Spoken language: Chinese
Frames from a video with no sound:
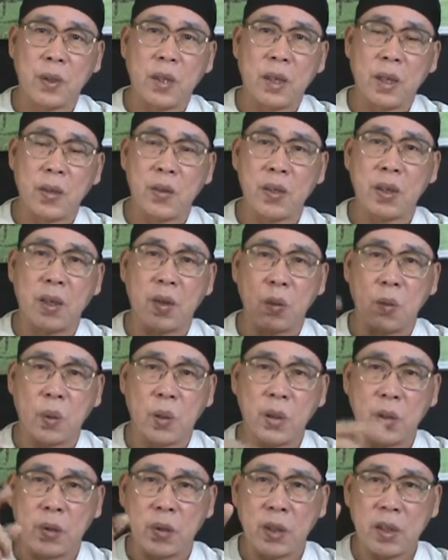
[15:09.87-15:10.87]
还有一个
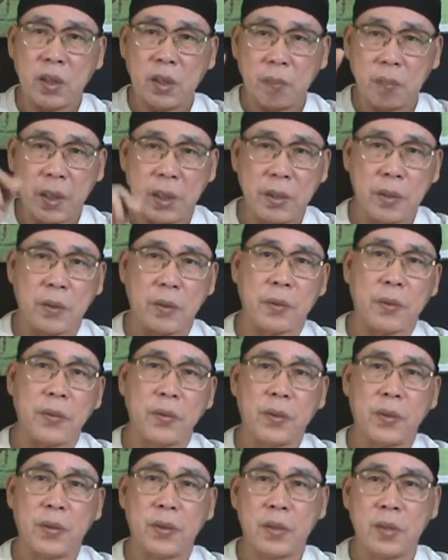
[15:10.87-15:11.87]
我有的你没有，
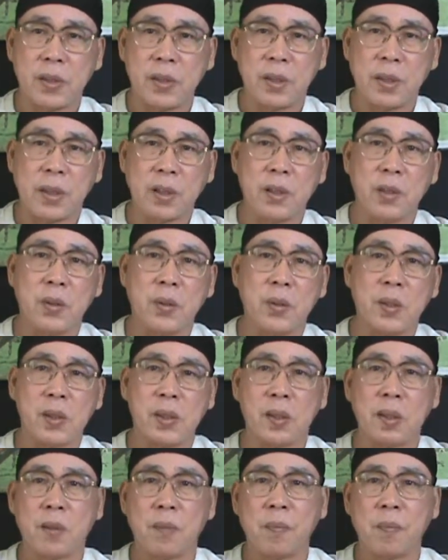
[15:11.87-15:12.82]
这才是优势。